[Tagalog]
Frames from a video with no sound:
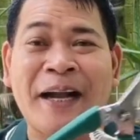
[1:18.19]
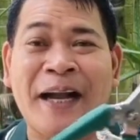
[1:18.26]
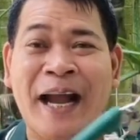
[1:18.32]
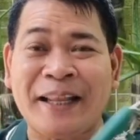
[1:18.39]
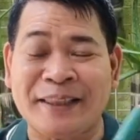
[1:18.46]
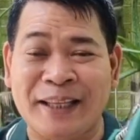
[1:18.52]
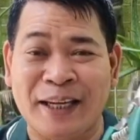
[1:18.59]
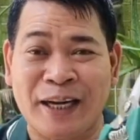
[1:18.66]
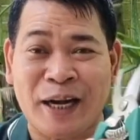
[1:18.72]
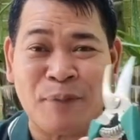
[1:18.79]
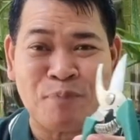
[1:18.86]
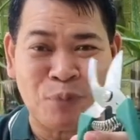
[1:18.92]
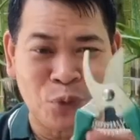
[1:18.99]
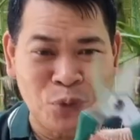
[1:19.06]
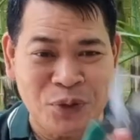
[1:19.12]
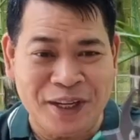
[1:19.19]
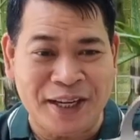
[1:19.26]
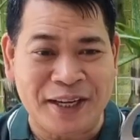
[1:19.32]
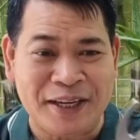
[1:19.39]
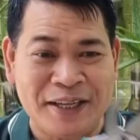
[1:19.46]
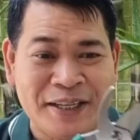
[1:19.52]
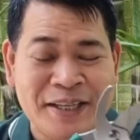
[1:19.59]
cutter
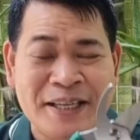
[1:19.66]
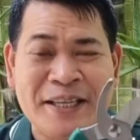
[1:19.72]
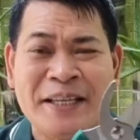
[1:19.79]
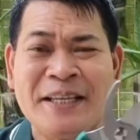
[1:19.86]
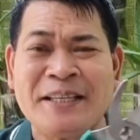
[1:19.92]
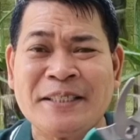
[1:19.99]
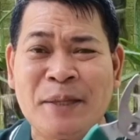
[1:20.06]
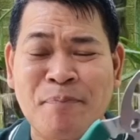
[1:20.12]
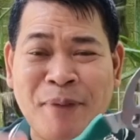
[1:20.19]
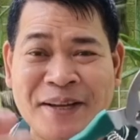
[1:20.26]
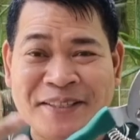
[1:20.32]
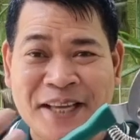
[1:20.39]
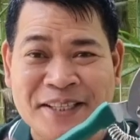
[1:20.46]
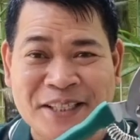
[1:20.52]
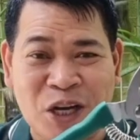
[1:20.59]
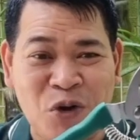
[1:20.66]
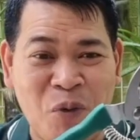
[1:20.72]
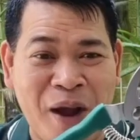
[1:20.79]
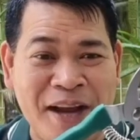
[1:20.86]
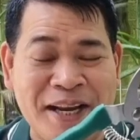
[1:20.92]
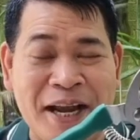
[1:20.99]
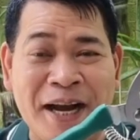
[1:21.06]
pruner sa
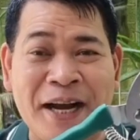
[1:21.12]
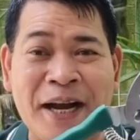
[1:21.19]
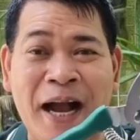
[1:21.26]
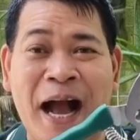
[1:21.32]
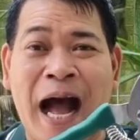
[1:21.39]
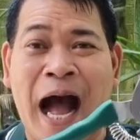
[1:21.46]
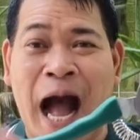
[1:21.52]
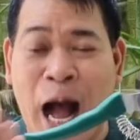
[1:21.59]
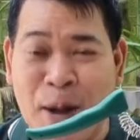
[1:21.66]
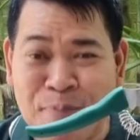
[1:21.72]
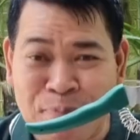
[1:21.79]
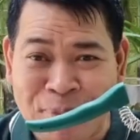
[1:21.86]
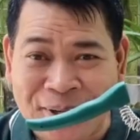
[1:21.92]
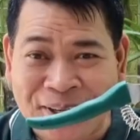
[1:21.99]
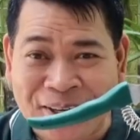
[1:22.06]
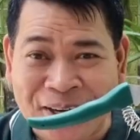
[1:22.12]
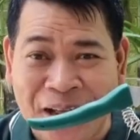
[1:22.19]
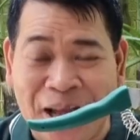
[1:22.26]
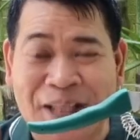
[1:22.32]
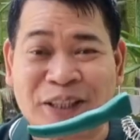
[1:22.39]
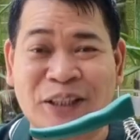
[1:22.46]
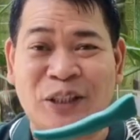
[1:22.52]
pagsasagawa ng uh, upper
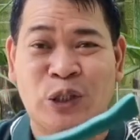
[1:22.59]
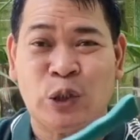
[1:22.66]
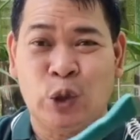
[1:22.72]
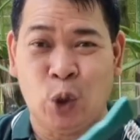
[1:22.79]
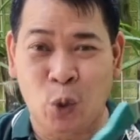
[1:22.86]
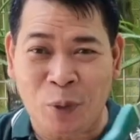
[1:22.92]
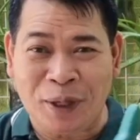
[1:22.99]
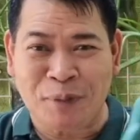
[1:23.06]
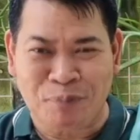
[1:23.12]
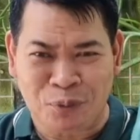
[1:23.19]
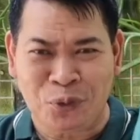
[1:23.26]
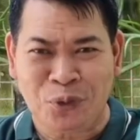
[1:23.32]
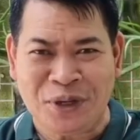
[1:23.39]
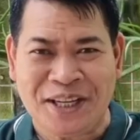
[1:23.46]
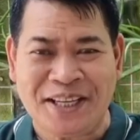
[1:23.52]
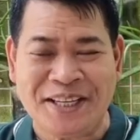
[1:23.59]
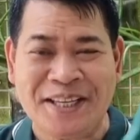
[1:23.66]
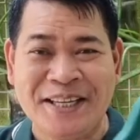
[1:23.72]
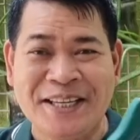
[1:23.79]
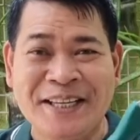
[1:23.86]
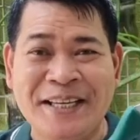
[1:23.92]
at lower pruning